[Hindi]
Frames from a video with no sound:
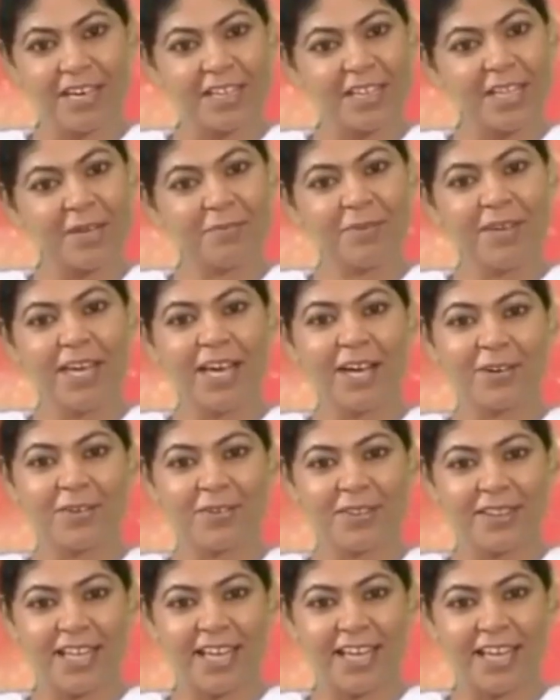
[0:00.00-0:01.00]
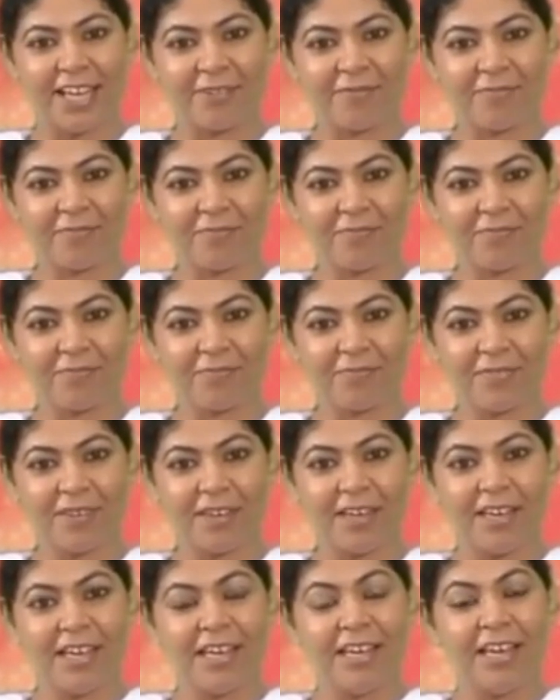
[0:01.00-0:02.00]
तब क्या होता है
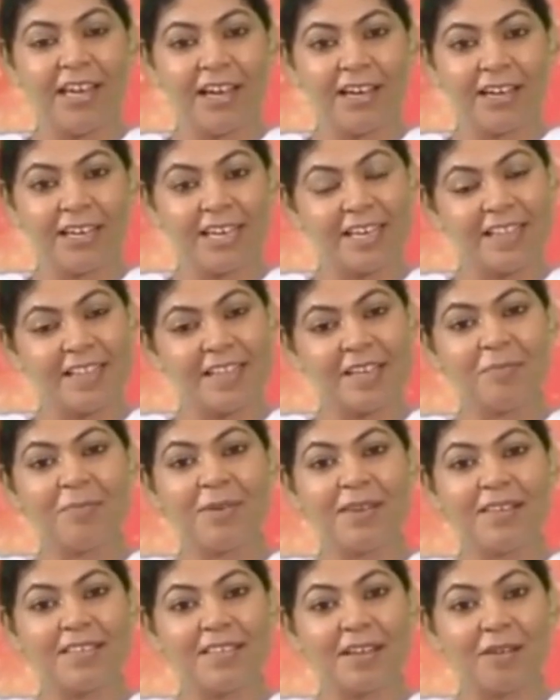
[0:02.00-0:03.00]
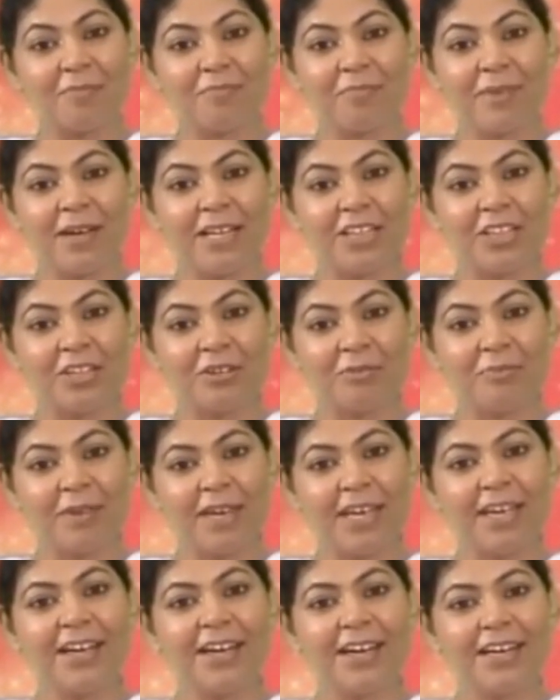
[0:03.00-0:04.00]
किसी भी संबंध
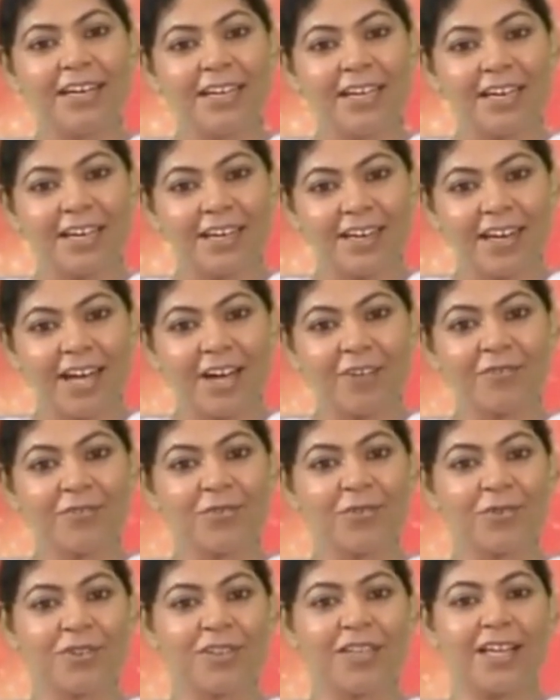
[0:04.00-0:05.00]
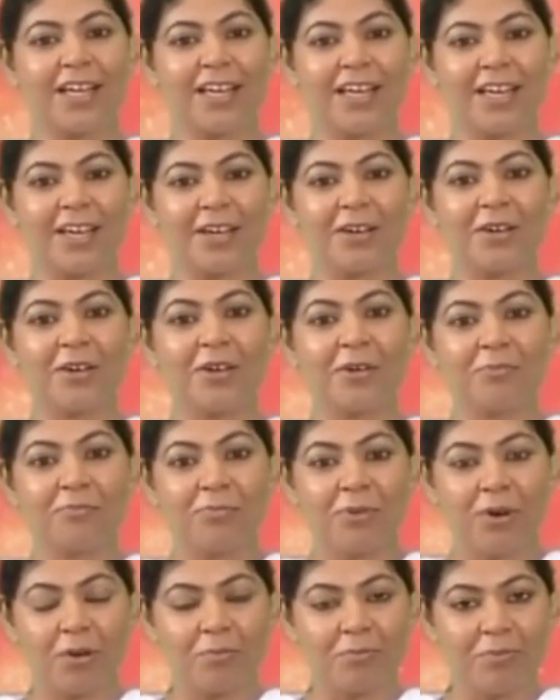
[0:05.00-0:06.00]
में टकराव होता है
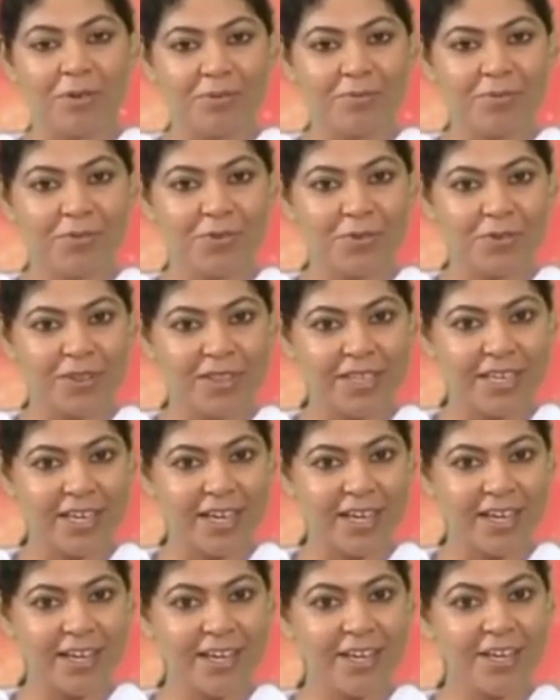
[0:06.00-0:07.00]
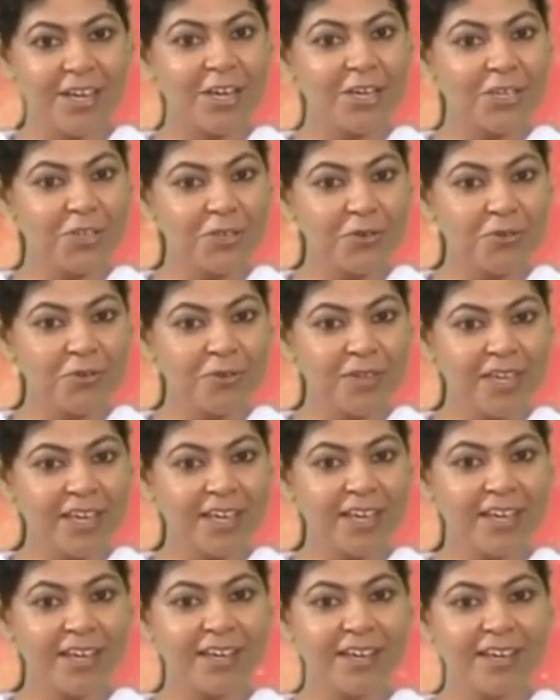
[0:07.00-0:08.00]
प्रॉब्लम्स होती हैं
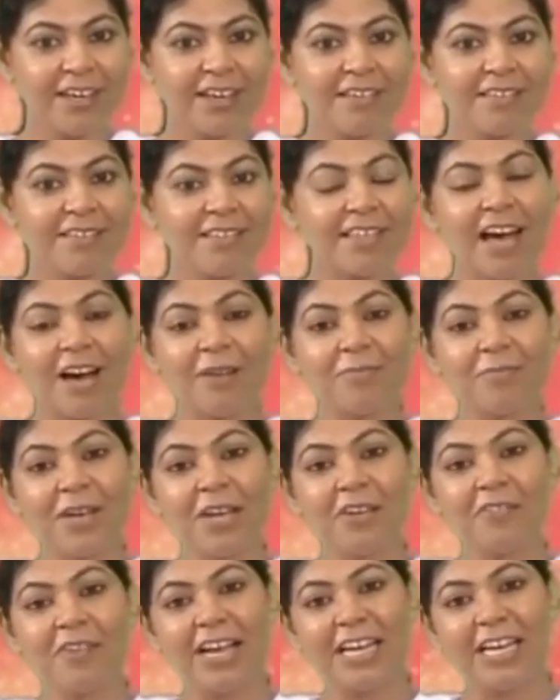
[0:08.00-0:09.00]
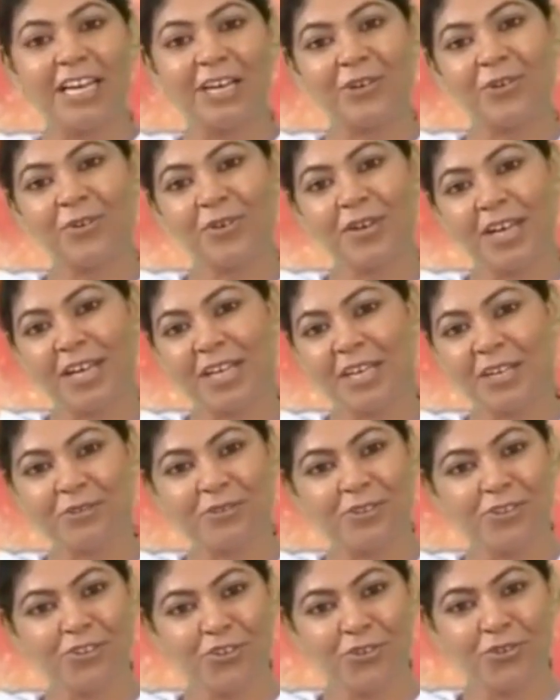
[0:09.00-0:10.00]
क्योंकि सामने वाले को कहीं
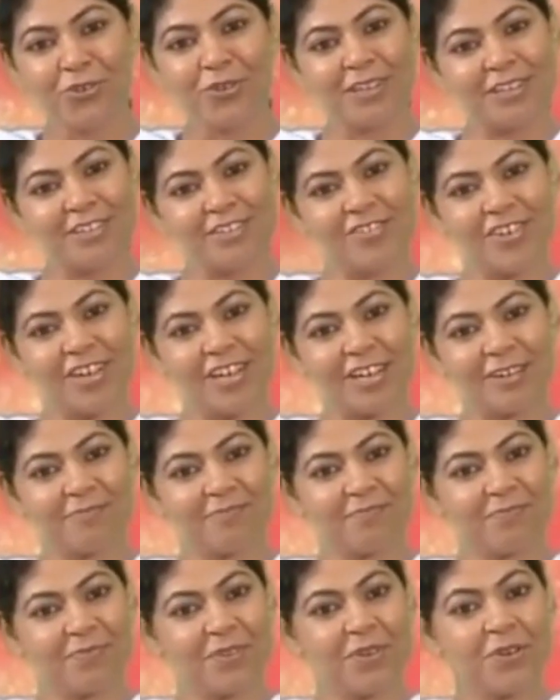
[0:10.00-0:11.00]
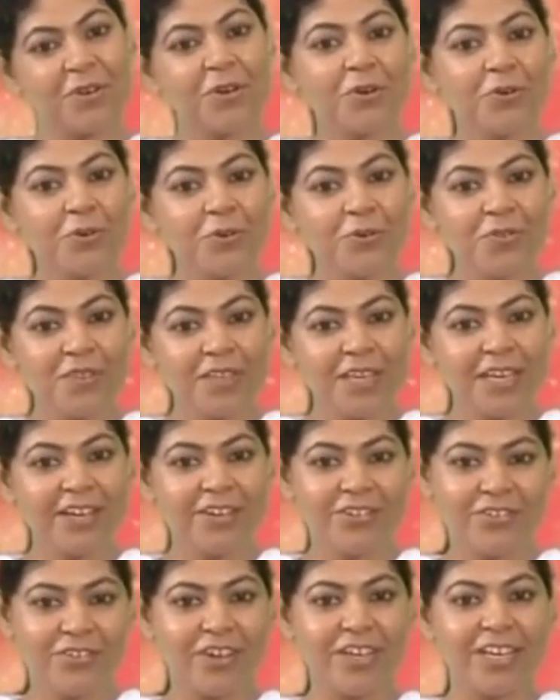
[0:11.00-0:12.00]
कुछ हो न जाए उसके
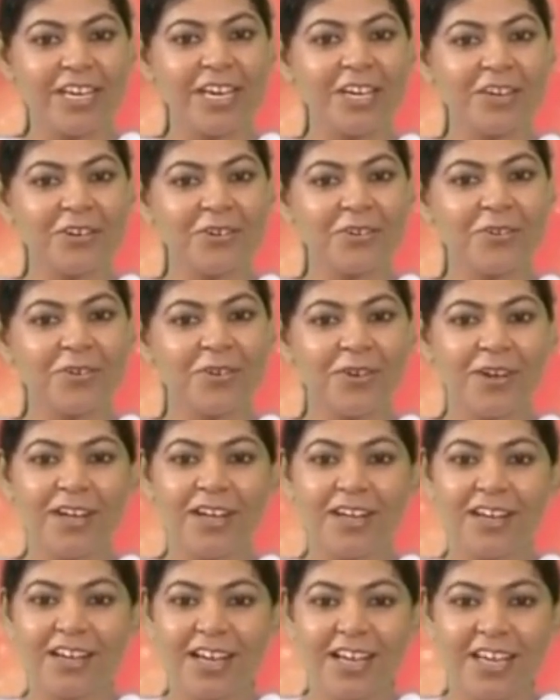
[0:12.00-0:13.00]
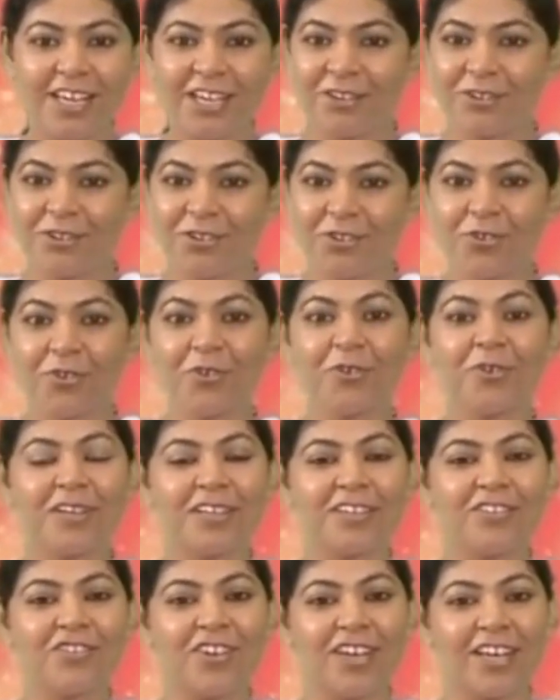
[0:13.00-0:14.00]
शरीर को कहीं कुछ हो
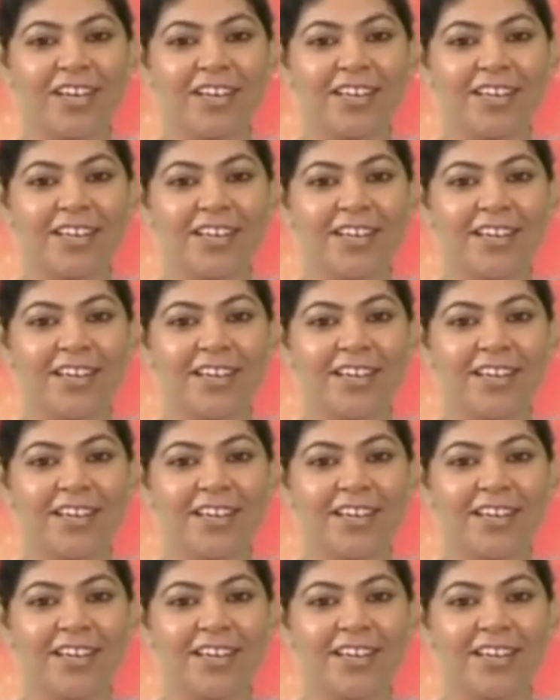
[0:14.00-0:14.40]
न जाए